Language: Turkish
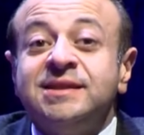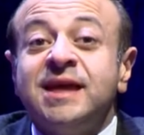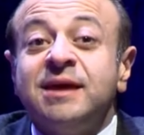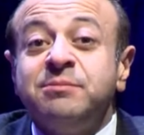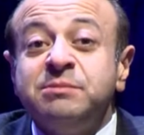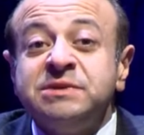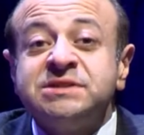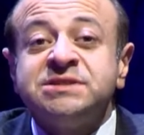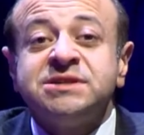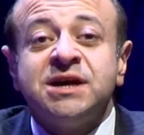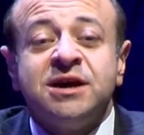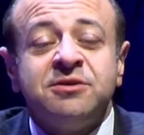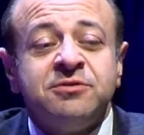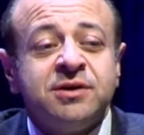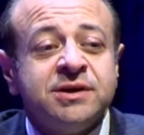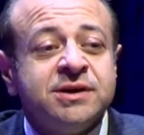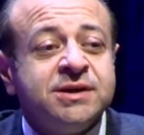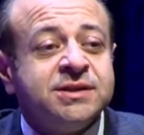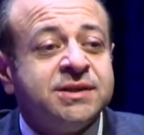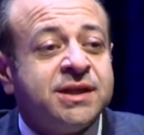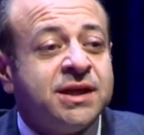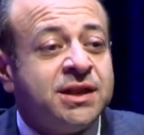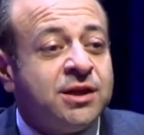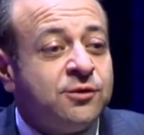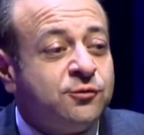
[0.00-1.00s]
temiz
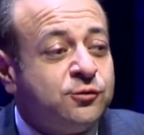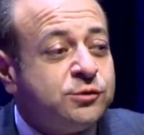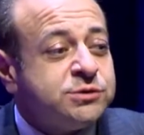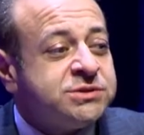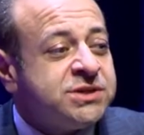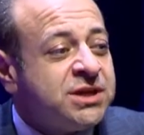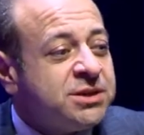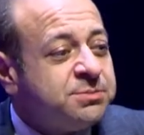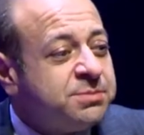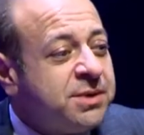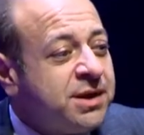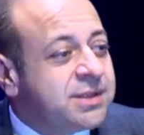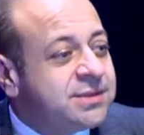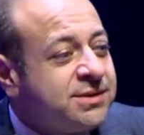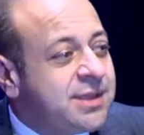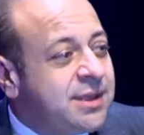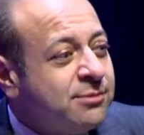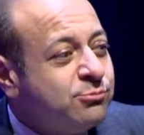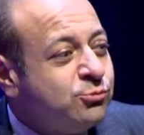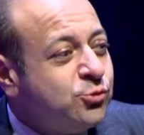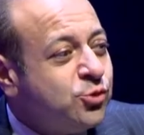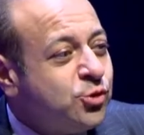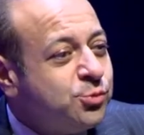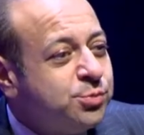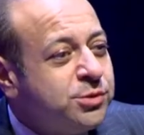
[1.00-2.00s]
havayı teneffüs
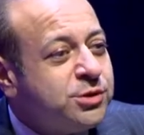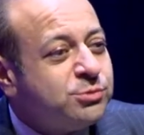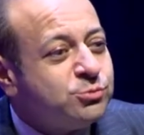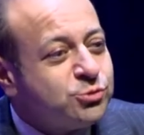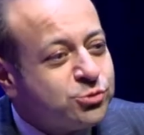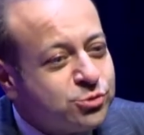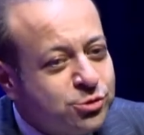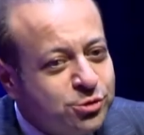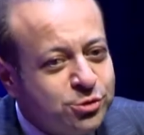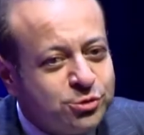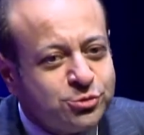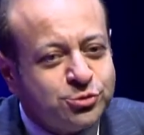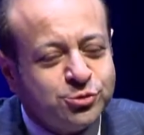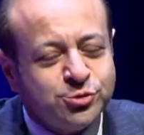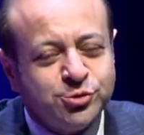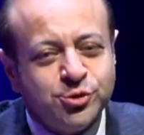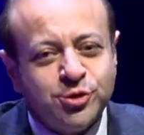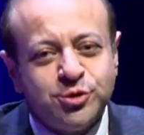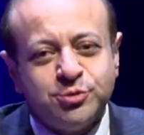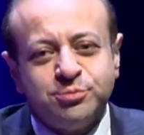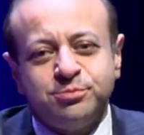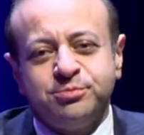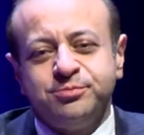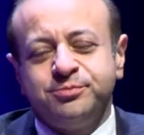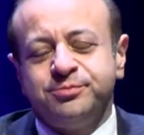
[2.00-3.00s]
etmekten büyük bir mutluluk
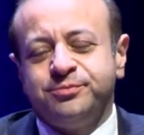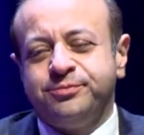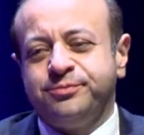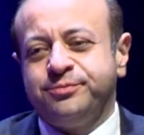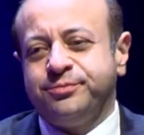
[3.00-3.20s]
duyuyorum.